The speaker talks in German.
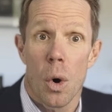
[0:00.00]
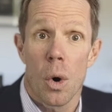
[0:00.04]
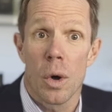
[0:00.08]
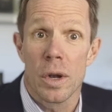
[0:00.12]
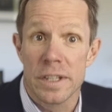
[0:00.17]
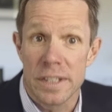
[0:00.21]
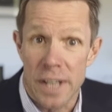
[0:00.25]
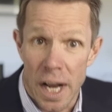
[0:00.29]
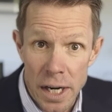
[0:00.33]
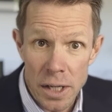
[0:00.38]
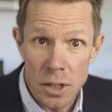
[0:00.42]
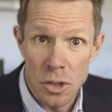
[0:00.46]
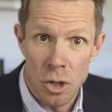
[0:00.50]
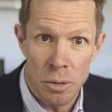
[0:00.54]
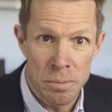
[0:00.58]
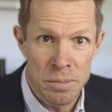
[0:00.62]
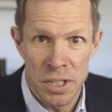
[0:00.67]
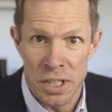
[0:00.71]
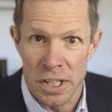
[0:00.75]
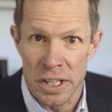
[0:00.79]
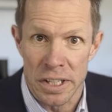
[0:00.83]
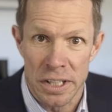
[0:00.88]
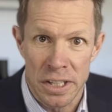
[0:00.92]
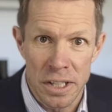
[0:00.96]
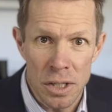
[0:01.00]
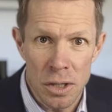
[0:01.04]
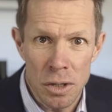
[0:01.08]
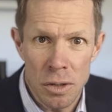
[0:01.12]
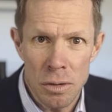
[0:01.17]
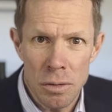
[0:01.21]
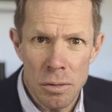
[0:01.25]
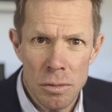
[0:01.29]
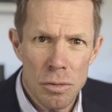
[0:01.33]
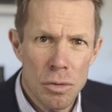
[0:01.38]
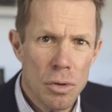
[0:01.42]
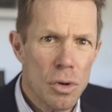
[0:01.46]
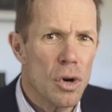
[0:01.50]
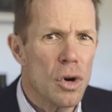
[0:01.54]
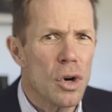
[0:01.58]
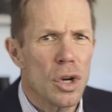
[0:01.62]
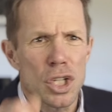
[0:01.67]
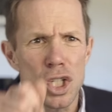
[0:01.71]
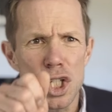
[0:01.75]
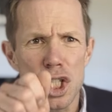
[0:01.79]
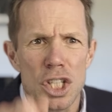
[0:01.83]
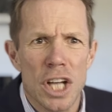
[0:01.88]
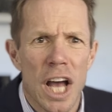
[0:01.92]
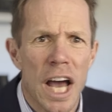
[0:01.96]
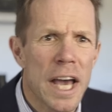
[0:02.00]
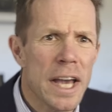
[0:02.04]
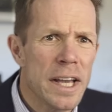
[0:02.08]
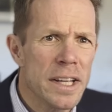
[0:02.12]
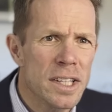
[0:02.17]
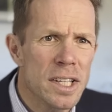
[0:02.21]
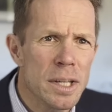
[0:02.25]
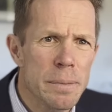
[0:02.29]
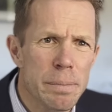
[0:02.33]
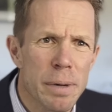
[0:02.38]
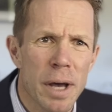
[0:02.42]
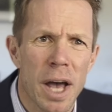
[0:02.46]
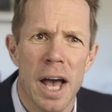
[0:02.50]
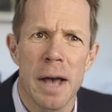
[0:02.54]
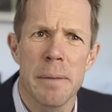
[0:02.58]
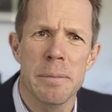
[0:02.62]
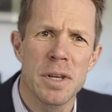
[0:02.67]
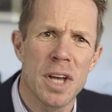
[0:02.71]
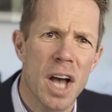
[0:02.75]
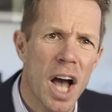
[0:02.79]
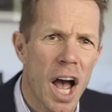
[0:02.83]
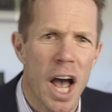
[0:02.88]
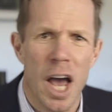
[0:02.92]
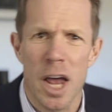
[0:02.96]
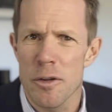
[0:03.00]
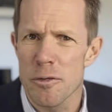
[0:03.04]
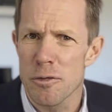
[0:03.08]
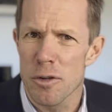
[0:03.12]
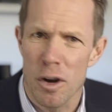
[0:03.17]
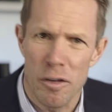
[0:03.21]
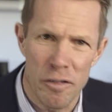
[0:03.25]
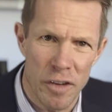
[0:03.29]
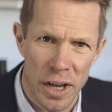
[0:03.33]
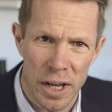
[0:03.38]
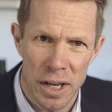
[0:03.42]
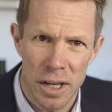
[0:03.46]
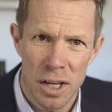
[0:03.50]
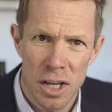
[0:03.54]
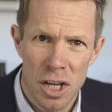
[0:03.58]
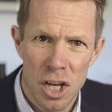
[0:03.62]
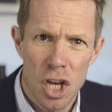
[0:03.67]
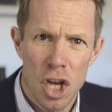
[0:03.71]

Und dann kommt die Regierung und streicht die Prämie einfach weg.